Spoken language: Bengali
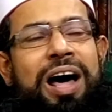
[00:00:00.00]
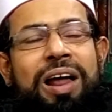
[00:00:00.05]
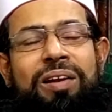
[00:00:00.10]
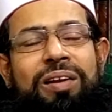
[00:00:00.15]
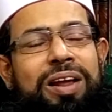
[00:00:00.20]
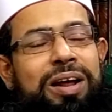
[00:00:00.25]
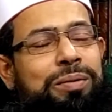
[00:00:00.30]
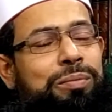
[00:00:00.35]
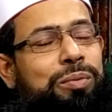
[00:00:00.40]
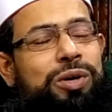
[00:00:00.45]

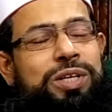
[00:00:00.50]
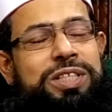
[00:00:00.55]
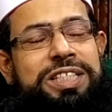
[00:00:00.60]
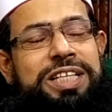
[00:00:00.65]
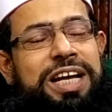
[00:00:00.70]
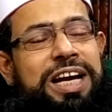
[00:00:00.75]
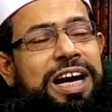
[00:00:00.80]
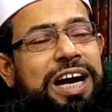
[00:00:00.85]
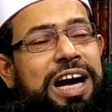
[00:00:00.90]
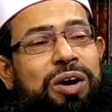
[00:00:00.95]
আল্লাহর ভয়
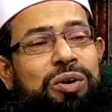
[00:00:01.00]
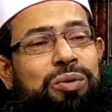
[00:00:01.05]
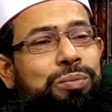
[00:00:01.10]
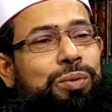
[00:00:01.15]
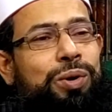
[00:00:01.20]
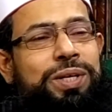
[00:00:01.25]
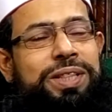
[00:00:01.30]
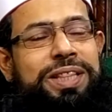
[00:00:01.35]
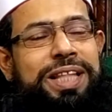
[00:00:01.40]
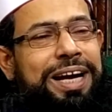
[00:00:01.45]
ছাড়া কারো
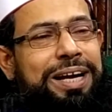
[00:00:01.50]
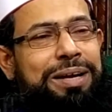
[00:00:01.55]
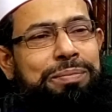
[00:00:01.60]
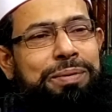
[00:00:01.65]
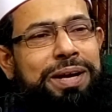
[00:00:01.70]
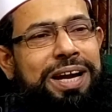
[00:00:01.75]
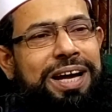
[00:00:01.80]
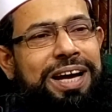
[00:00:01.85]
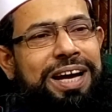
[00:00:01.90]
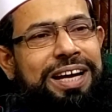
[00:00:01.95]
ভয়
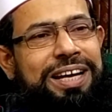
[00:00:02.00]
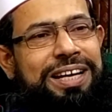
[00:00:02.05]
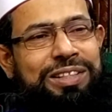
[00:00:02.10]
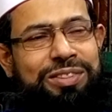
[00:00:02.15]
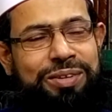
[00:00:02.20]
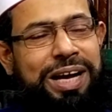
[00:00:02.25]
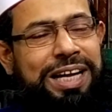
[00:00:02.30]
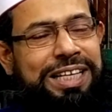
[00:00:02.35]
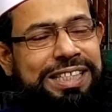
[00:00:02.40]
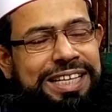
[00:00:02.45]
থাকবে না
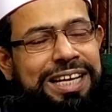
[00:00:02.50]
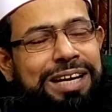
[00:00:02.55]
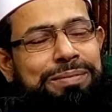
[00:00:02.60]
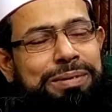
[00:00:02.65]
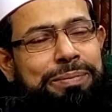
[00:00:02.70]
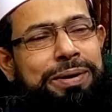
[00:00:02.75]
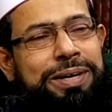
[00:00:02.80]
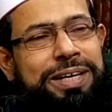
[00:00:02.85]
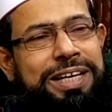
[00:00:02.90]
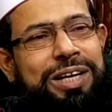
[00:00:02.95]
কিন্তু আজকাল
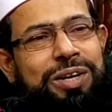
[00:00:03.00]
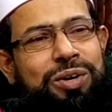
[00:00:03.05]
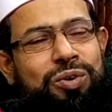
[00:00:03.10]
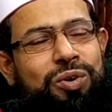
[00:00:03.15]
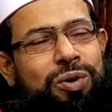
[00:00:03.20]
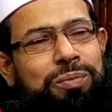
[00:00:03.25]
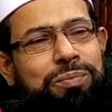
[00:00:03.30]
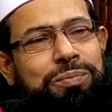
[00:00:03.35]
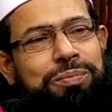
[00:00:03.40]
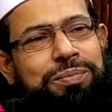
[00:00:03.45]
ব্যাপার
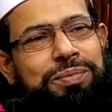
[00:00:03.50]
কীরকম